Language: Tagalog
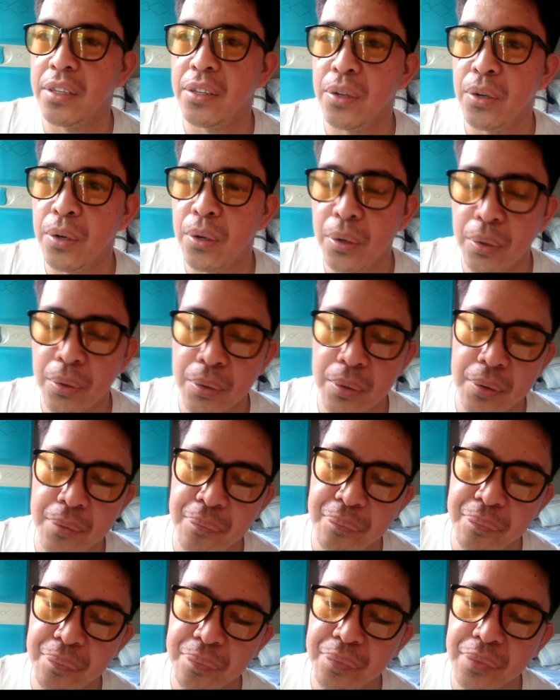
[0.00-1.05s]
So,
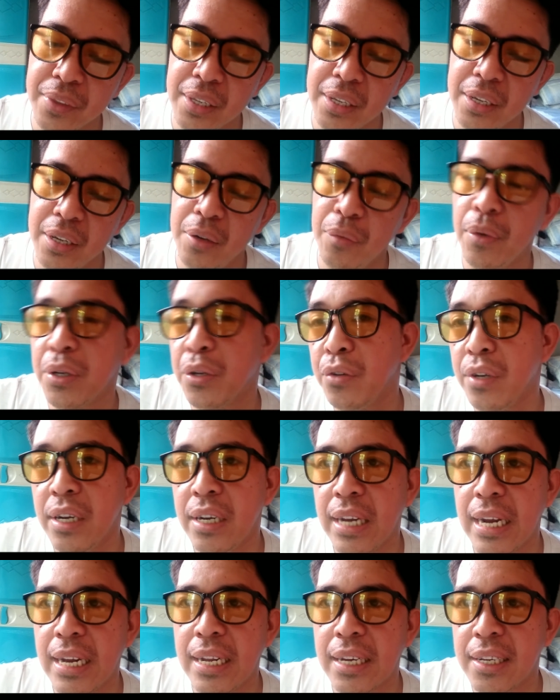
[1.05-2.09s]
wag yun
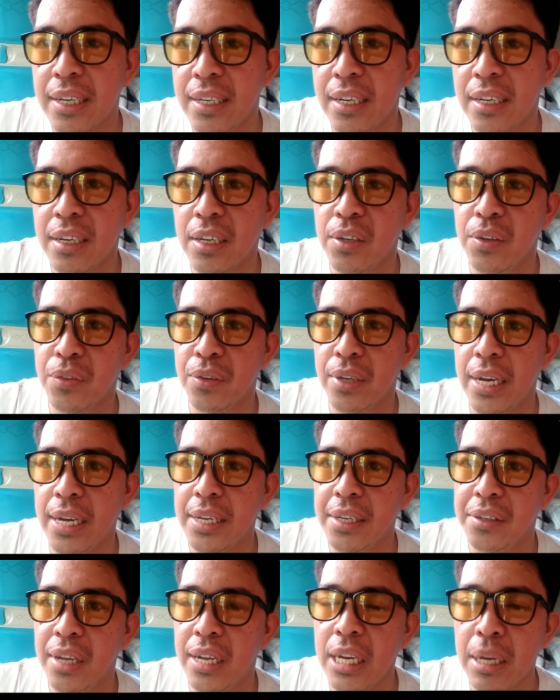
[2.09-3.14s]
ang lalagay ng ganun
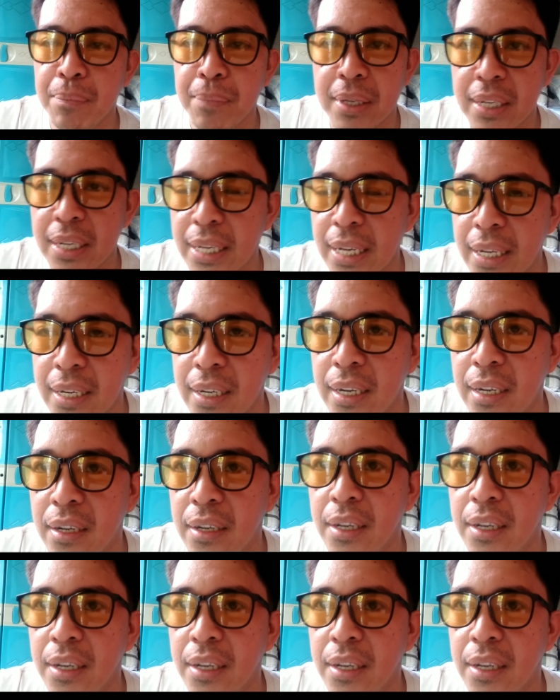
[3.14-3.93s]
guys. Alam nyo na yan.